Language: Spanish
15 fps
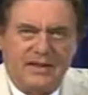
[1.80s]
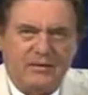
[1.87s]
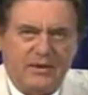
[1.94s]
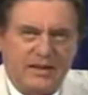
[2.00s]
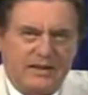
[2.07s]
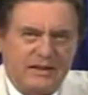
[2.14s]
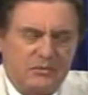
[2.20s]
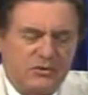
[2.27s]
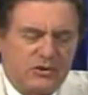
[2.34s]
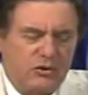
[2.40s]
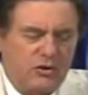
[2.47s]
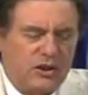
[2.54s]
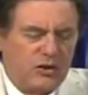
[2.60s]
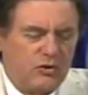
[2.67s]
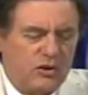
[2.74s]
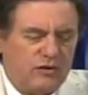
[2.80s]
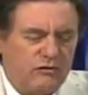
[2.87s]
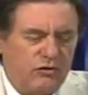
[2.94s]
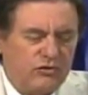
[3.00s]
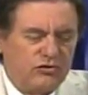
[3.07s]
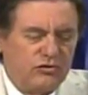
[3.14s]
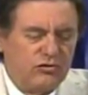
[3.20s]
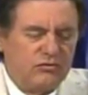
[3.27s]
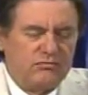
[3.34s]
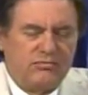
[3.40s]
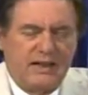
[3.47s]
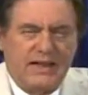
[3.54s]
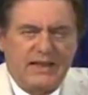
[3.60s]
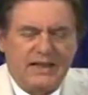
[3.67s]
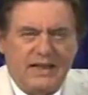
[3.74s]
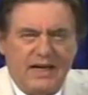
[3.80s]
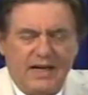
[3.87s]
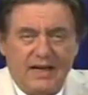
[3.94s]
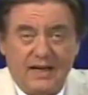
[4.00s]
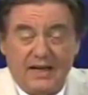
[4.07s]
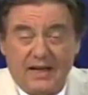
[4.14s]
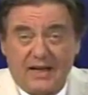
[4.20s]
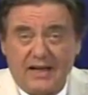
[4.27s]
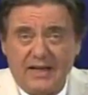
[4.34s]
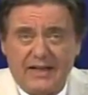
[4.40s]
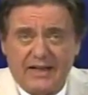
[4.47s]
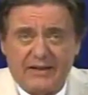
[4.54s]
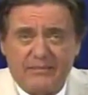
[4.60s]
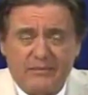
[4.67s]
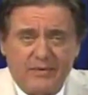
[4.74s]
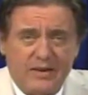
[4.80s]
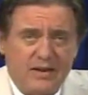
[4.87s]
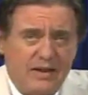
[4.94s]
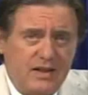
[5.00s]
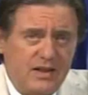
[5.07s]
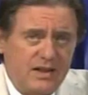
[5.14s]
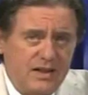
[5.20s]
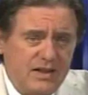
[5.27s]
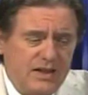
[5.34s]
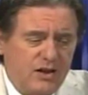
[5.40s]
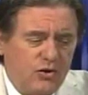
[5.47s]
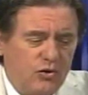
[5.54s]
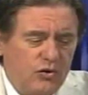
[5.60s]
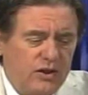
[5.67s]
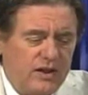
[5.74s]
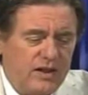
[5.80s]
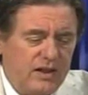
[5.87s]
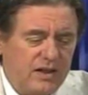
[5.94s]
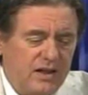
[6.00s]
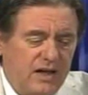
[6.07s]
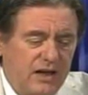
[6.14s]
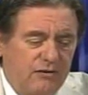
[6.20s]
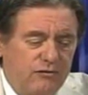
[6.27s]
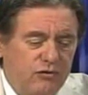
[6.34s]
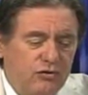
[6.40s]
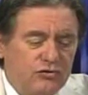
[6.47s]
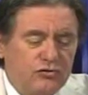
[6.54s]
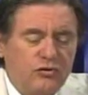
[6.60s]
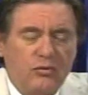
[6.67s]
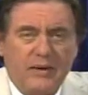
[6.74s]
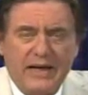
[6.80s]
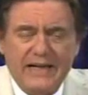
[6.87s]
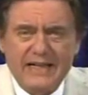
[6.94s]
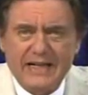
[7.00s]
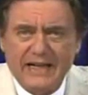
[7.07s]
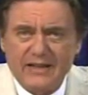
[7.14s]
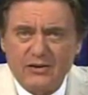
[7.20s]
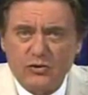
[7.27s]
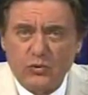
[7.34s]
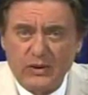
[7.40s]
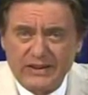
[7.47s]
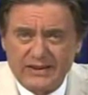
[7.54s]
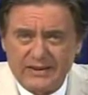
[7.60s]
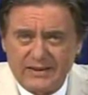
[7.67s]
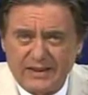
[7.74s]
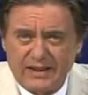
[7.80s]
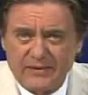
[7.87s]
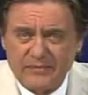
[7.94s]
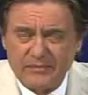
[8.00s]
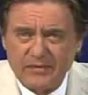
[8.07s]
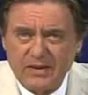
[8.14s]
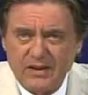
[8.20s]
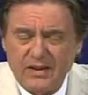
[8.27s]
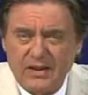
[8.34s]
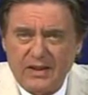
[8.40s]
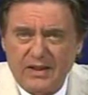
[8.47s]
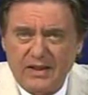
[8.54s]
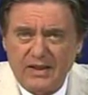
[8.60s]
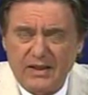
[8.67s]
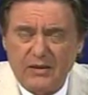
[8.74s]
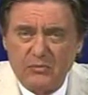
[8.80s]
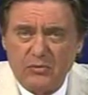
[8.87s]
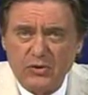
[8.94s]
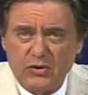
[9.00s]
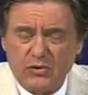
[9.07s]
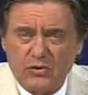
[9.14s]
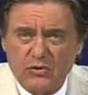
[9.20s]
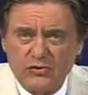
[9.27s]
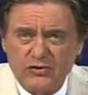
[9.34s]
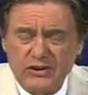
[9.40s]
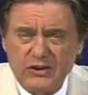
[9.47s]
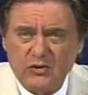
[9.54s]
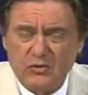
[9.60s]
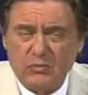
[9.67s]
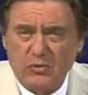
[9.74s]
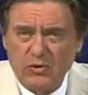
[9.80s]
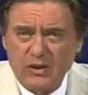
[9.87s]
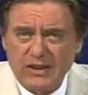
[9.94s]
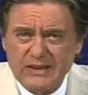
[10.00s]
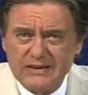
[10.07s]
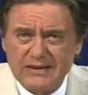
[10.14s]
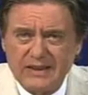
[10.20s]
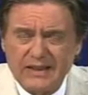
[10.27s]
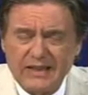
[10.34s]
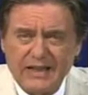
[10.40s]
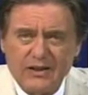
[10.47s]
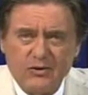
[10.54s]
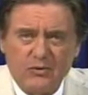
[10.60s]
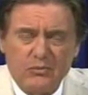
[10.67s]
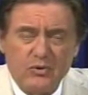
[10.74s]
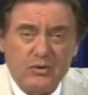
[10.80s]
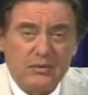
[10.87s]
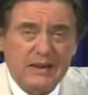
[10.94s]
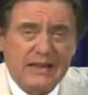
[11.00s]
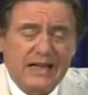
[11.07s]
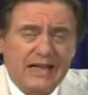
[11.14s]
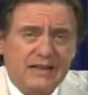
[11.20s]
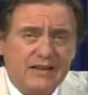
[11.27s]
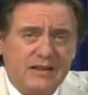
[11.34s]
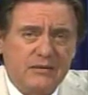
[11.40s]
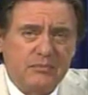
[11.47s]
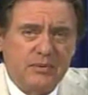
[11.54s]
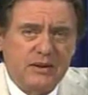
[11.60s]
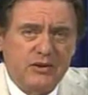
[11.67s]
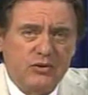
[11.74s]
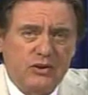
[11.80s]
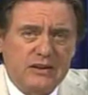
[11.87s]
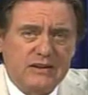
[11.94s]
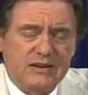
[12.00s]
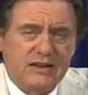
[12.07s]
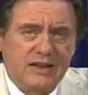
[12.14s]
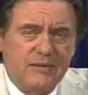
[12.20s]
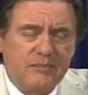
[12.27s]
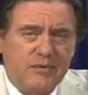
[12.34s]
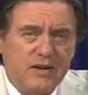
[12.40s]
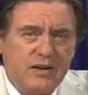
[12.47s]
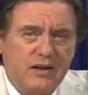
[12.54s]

Y bien, estamos ahora con Alfonso Baella Herrera, hijo de Alfonso Baella Tuesta, el muy conocido, muy destacado, muy brillante periodista